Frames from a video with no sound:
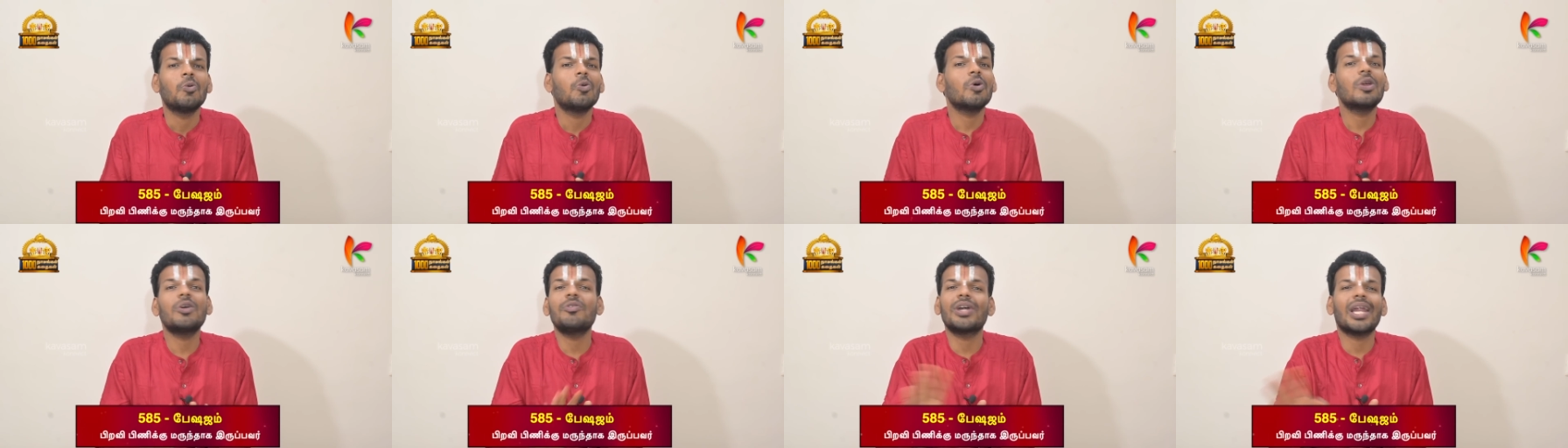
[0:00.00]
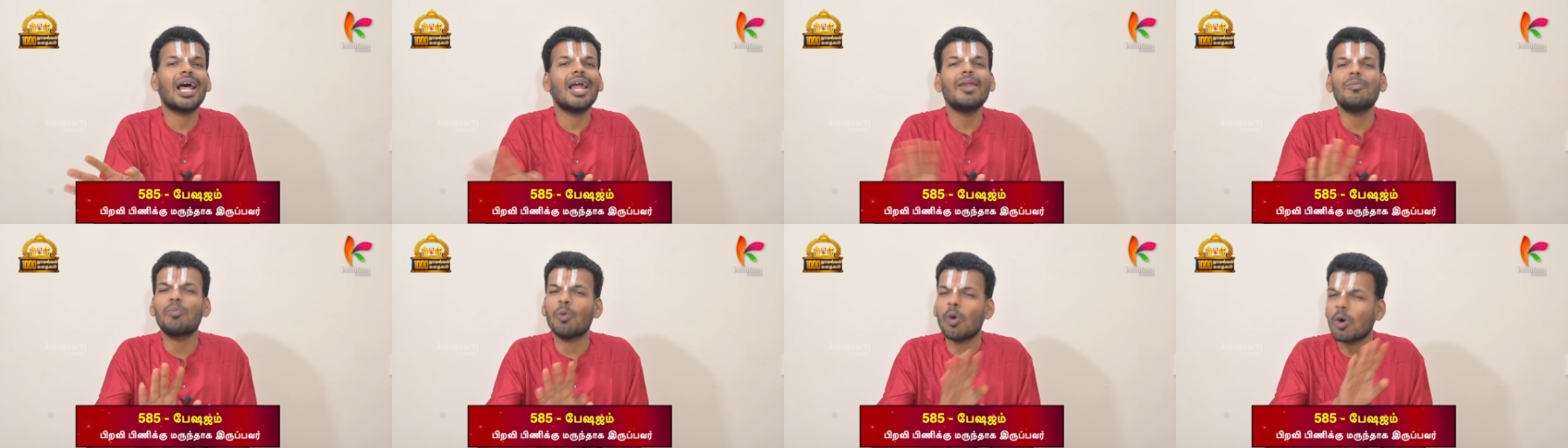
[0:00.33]

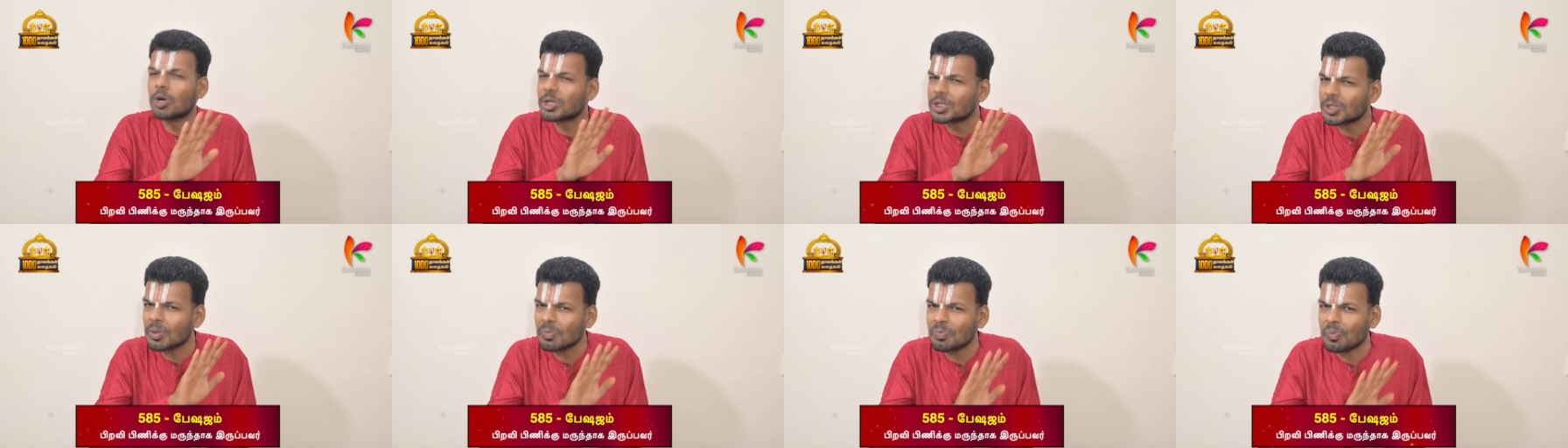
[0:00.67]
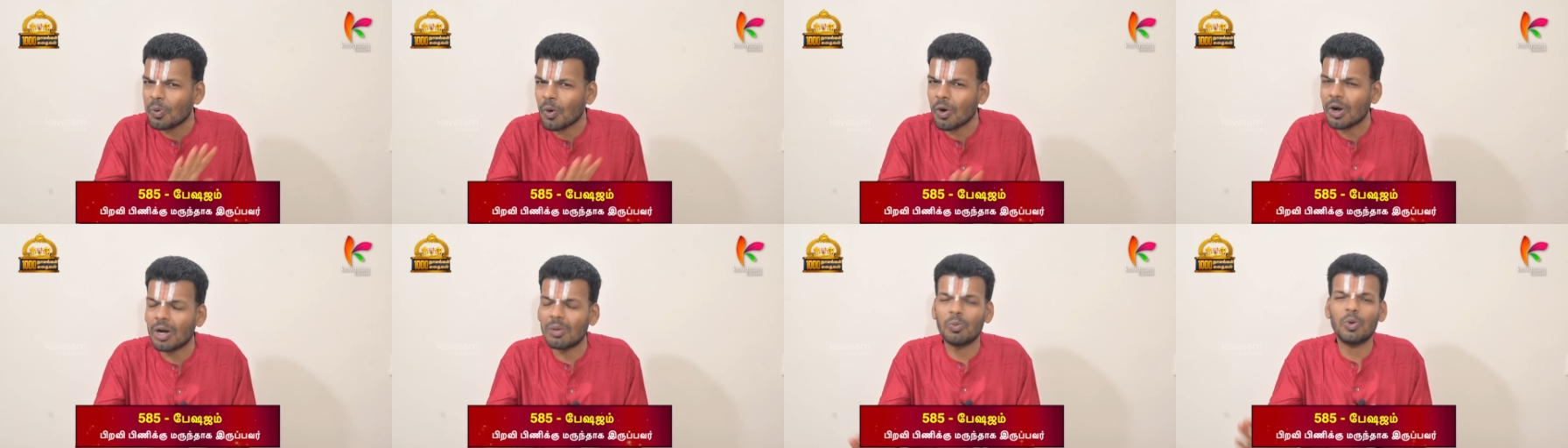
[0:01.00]
ஒருவனால் மோட்சம்
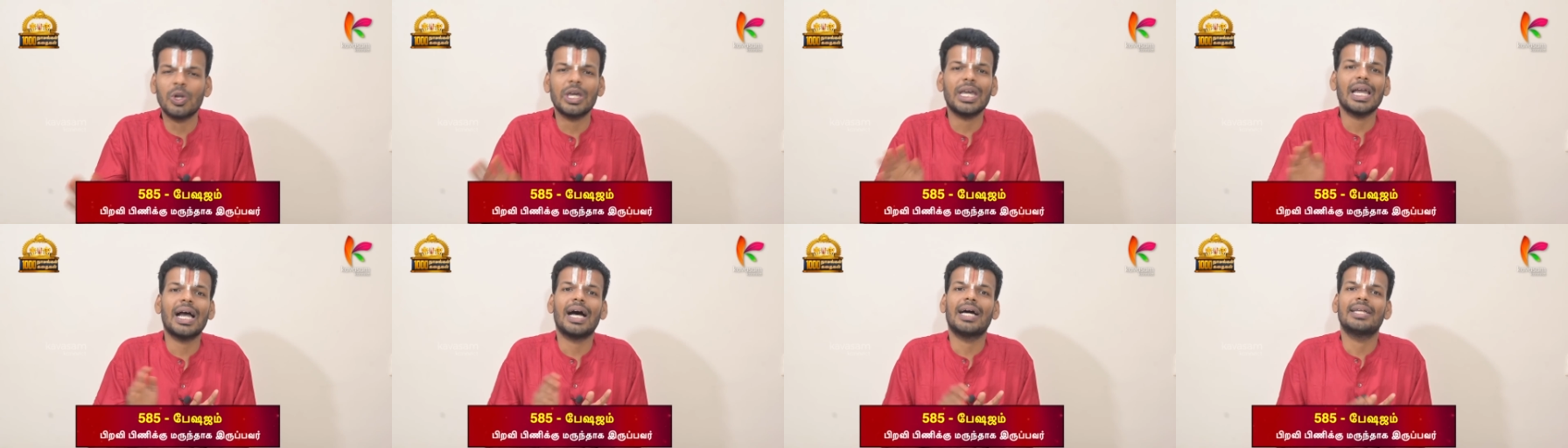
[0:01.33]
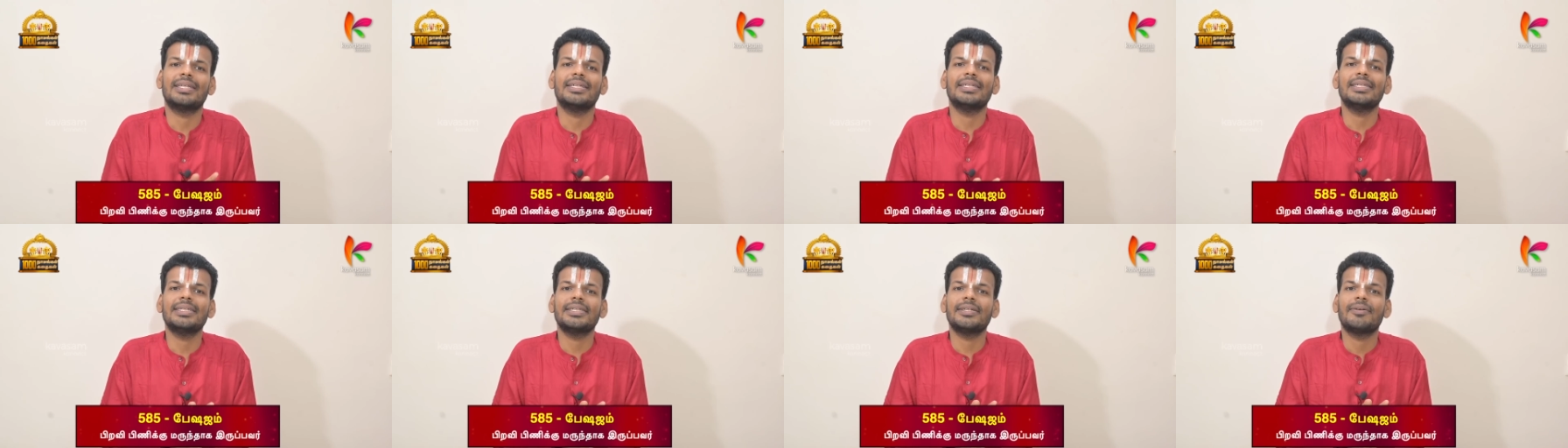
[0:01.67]
போக
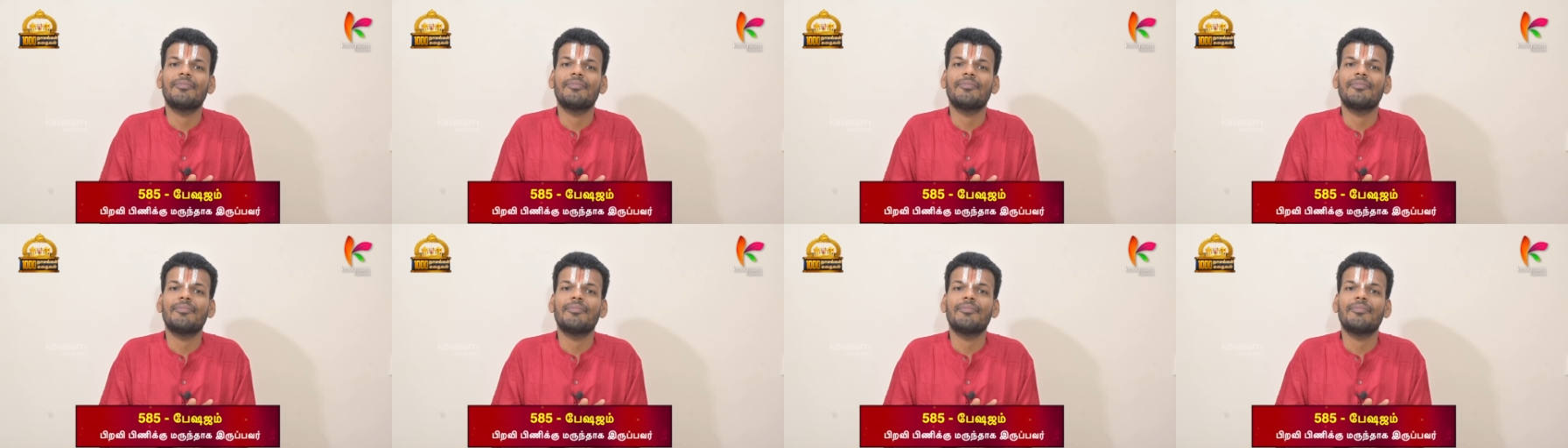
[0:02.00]
முடியாது